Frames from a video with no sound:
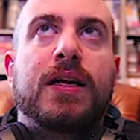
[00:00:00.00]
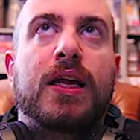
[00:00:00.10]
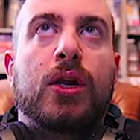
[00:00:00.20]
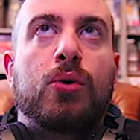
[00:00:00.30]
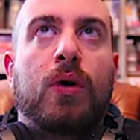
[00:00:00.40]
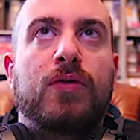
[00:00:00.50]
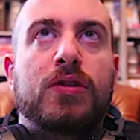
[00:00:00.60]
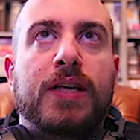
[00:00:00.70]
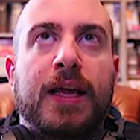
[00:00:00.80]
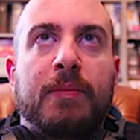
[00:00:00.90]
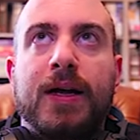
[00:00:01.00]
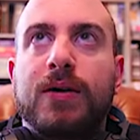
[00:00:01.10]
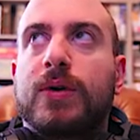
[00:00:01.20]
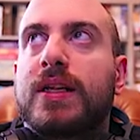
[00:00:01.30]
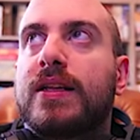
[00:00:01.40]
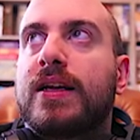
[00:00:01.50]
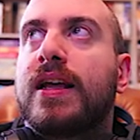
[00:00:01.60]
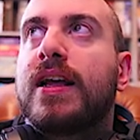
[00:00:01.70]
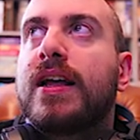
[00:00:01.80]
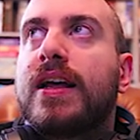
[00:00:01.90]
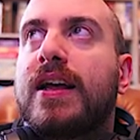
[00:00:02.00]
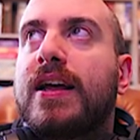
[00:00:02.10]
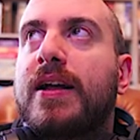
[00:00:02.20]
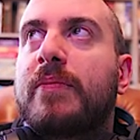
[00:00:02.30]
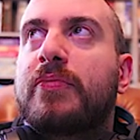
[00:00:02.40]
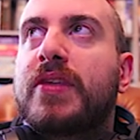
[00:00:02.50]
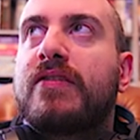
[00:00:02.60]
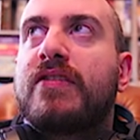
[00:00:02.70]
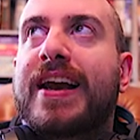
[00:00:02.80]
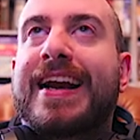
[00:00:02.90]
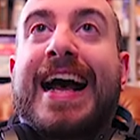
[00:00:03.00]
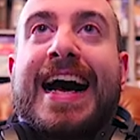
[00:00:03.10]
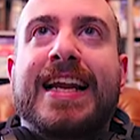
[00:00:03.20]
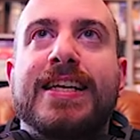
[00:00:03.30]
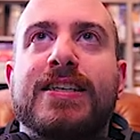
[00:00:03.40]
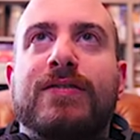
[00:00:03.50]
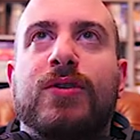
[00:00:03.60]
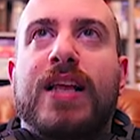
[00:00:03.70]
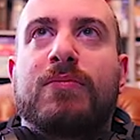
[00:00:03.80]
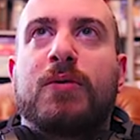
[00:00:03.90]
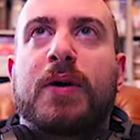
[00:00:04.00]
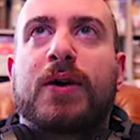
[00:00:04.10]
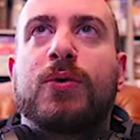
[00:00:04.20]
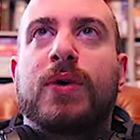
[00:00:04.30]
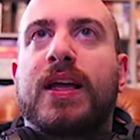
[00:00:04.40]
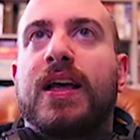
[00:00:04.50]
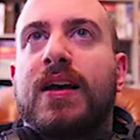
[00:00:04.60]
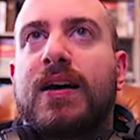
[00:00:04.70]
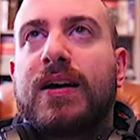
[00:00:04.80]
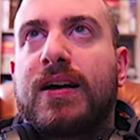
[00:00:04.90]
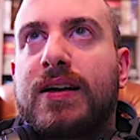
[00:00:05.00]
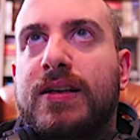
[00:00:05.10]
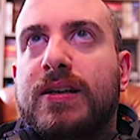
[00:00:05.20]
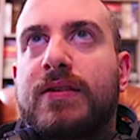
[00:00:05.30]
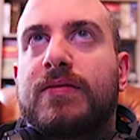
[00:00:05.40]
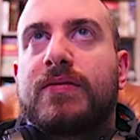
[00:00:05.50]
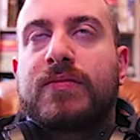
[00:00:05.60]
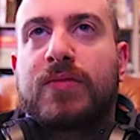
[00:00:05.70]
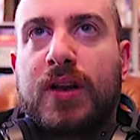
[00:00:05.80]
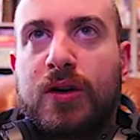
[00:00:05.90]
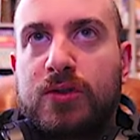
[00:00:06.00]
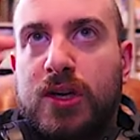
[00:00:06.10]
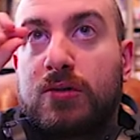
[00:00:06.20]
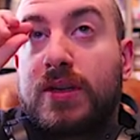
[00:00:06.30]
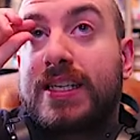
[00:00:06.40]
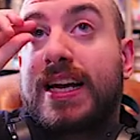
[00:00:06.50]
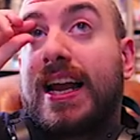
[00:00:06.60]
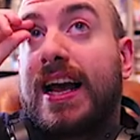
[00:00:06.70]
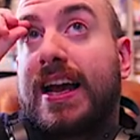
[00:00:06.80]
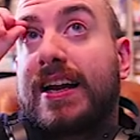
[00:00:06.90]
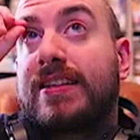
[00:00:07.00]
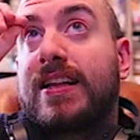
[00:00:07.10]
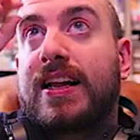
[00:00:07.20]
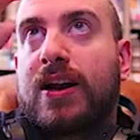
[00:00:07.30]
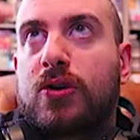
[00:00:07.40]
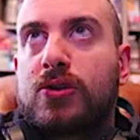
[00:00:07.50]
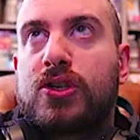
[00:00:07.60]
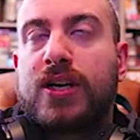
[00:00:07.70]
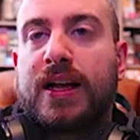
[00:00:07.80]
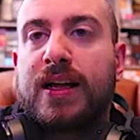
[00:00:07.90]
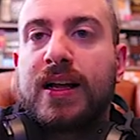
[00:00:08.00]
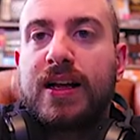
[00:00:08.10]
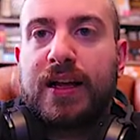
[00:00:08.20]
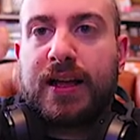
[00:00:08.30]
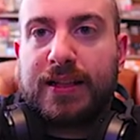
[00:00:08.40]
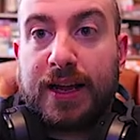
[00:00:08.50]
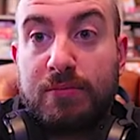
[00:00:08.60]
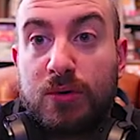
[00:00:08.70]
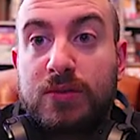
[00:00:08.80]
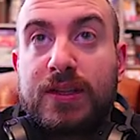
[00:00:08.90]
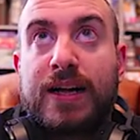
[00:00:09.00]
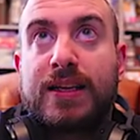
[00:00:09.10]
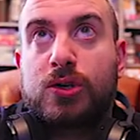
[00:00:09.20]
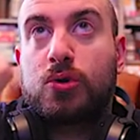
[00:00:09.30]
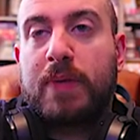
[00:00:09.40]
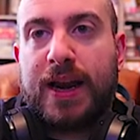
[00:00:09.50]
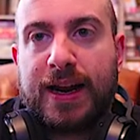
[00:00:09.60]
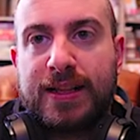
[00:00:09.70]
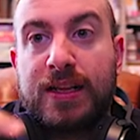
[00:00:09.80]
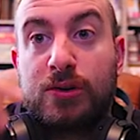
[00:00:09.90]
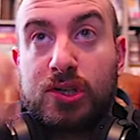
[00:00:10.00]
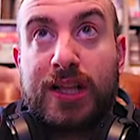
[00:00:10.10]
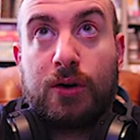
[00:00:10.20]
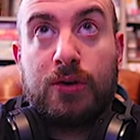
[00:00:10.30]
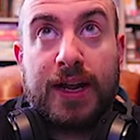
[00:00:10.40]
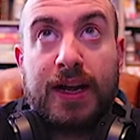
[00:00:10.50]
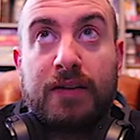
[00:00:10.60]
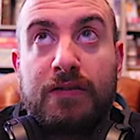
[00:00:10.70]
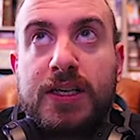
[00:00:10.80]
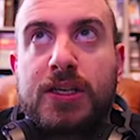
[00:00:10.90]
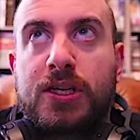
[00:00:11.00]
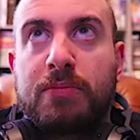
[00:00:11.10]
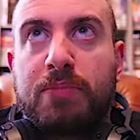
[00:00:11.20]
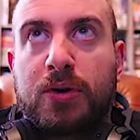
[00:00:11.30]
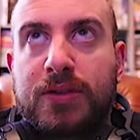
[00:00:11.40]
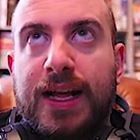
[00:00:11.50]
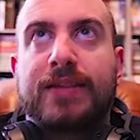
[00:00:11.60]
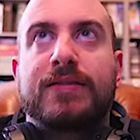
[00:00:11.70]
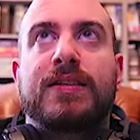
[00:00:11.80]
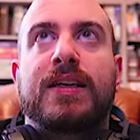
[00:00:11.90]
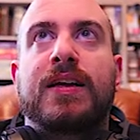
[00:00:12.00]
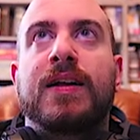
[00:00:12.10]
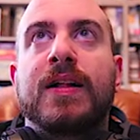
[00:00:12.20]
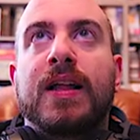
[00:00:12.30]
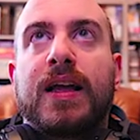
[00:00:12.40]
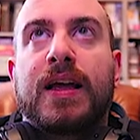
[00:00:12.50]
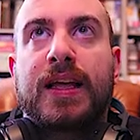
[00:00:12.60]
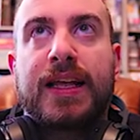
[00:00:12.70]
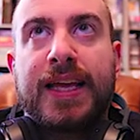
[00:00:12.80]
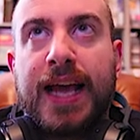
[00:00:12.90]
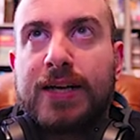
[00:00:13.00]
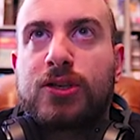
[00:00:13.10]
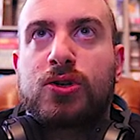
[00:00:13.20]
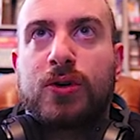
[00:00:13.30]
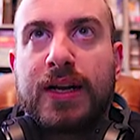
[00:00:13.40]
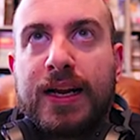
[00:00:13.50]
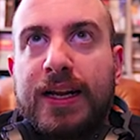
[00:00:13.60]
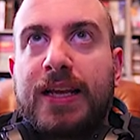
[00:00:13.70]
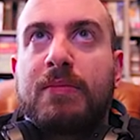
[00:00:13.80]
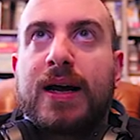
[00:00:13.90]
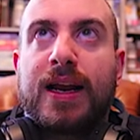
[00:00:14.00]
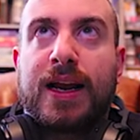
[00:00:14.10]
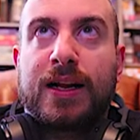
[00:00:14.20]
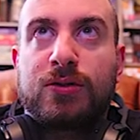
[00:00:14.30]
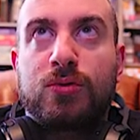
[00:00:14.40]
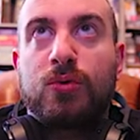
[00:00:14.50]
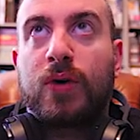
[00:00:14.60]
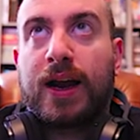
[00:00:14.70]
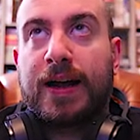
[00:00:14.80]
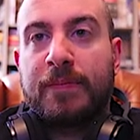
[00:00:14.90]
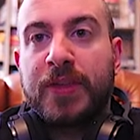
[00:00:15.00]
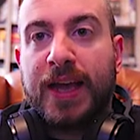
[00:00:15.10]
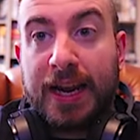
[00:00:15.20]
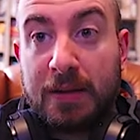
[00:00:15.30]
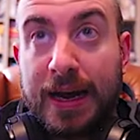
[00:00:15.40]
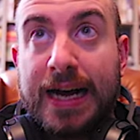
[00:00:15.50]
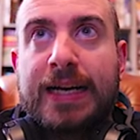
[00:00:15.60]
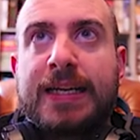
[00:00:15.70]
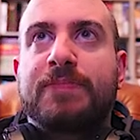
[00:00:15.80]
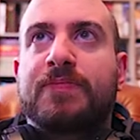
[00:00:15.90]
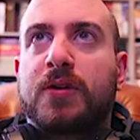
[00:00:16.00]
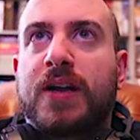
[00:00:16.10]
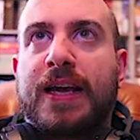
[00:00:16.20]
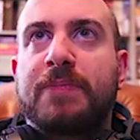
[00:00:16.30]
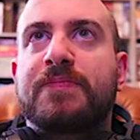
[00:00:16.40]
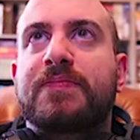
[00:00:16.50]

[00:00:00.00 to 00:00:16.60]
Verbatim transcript: il nuovo tema, quindi eh, invernale se vogliamo, per cui eh, il concetto di scalare delle rocce, eh, andare in montagna, superare degli ostacoli anche fisici importanti, eh, il ghiaccio, il clima, la natura, animali, ok?